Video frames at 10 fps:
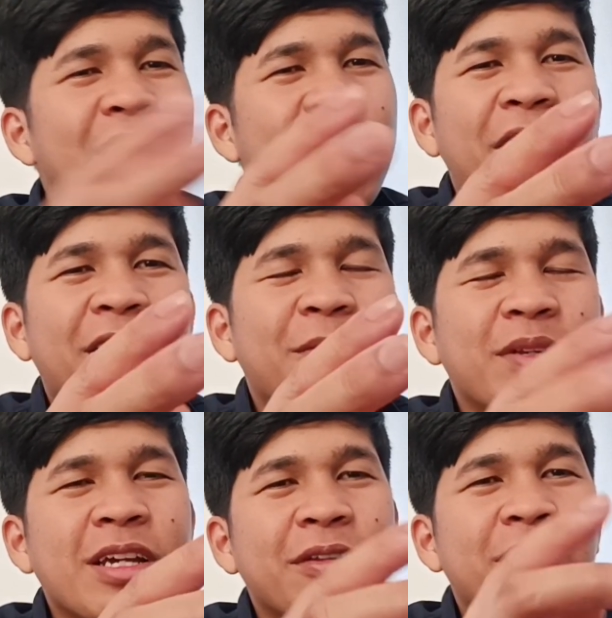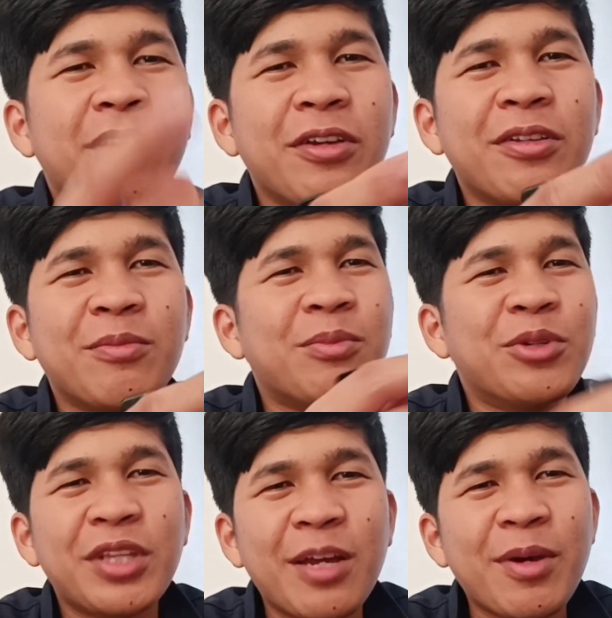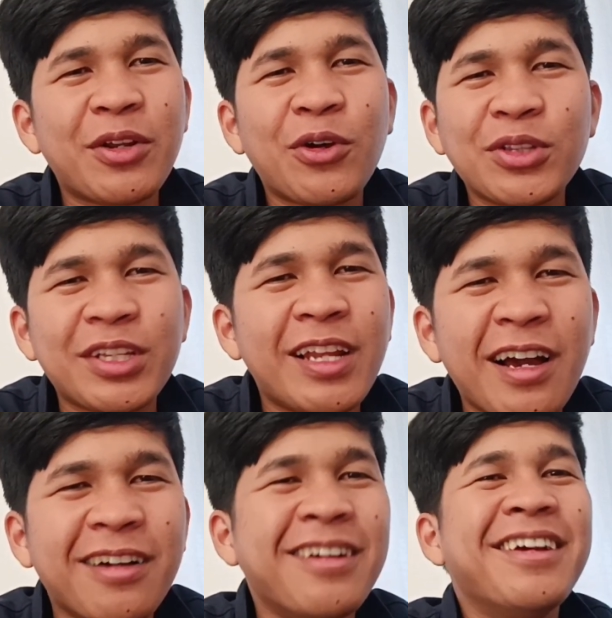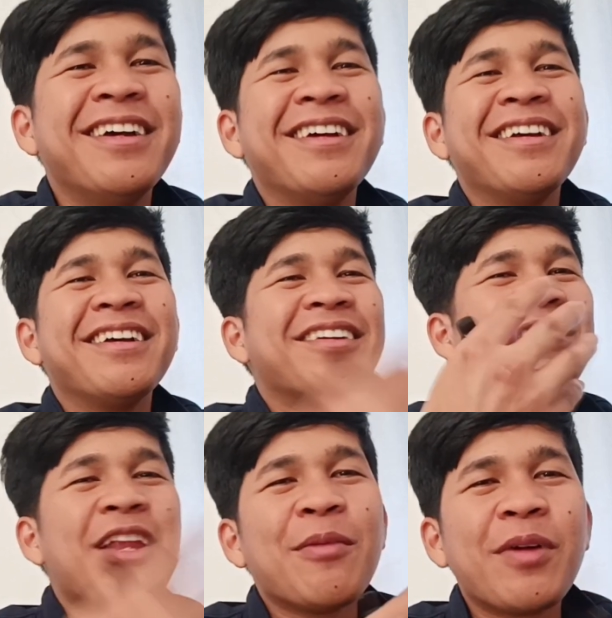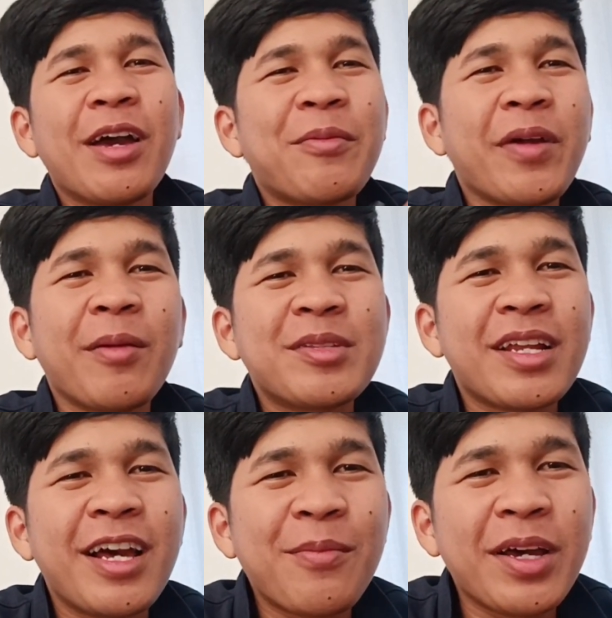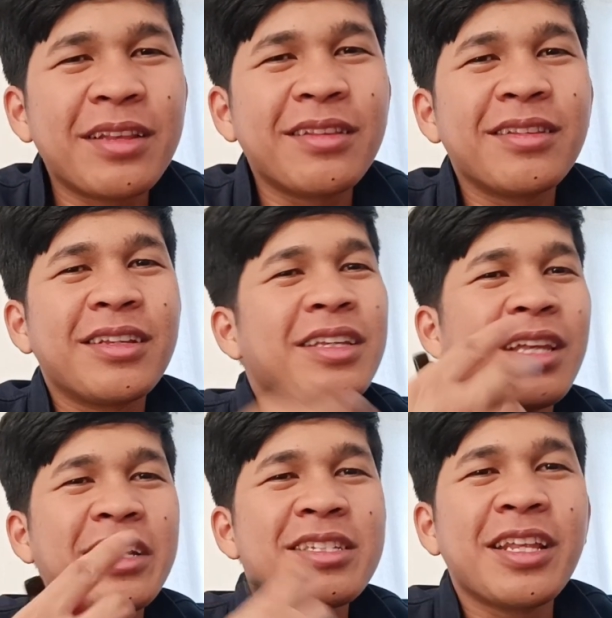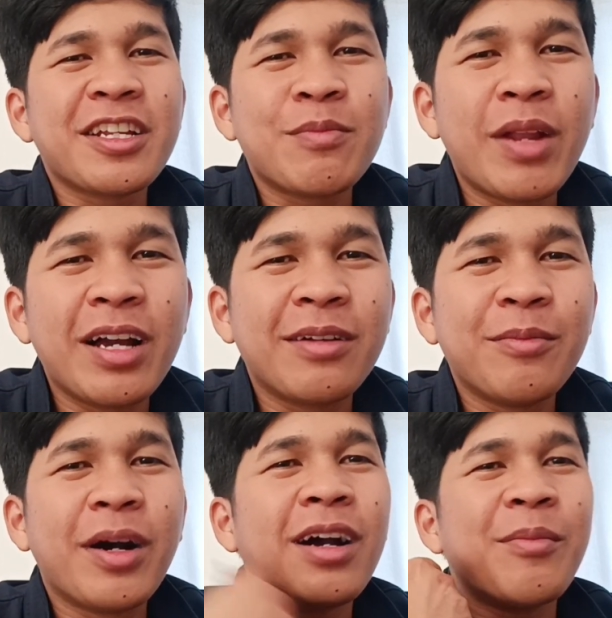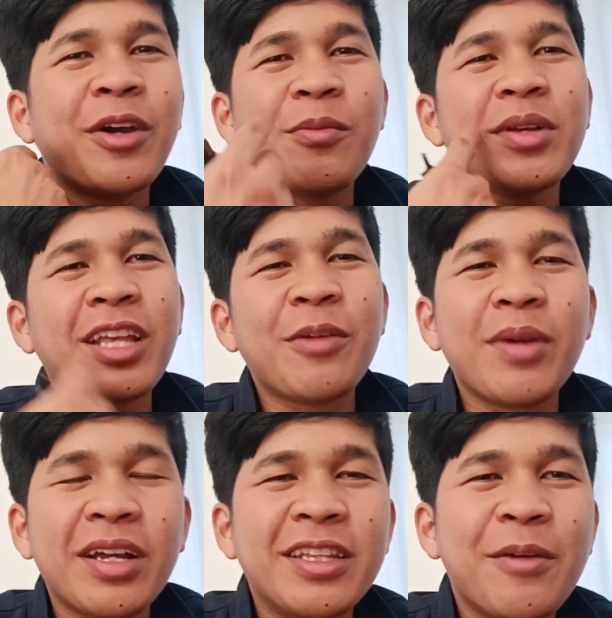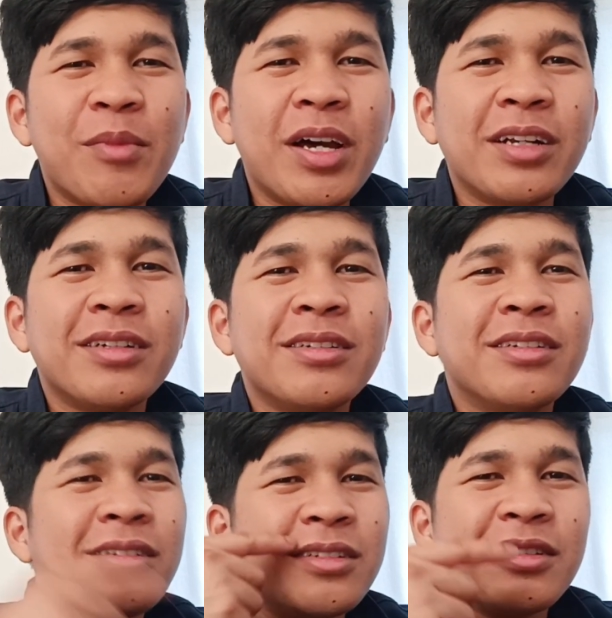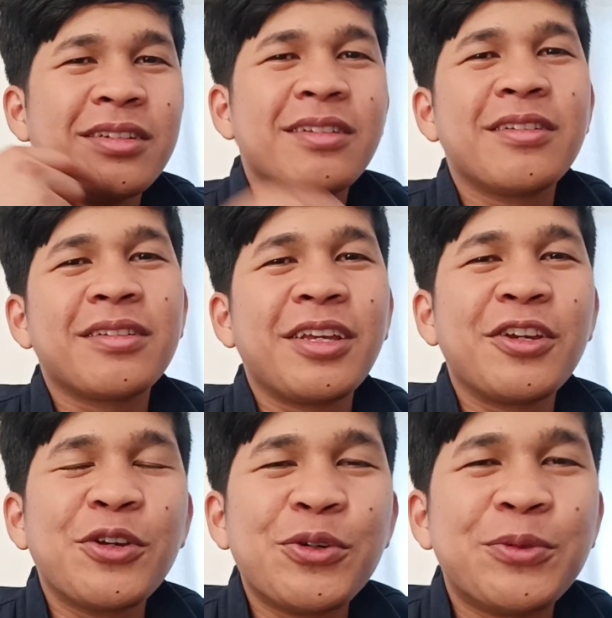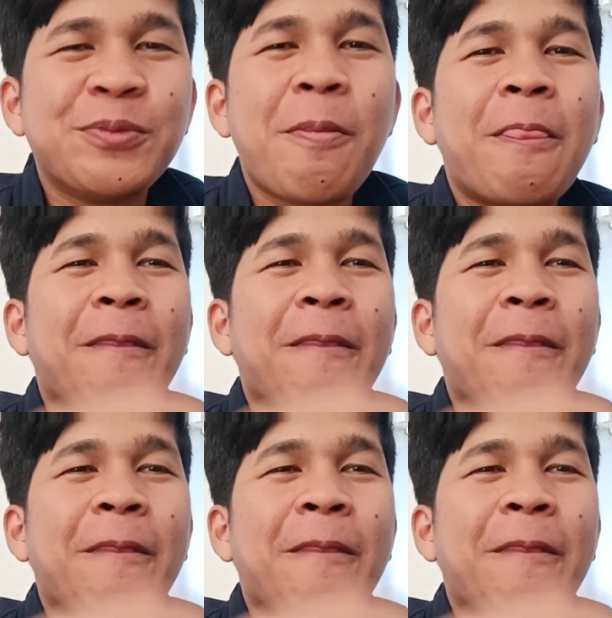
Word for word: Dalawa lang kayo nagpa-shoutout ngayon. Buti naman konti lang. Yun lang, maraming maraming salamat. Kita kits next vlog. Baka mayroon pa tayong magandang vlog. Thank you.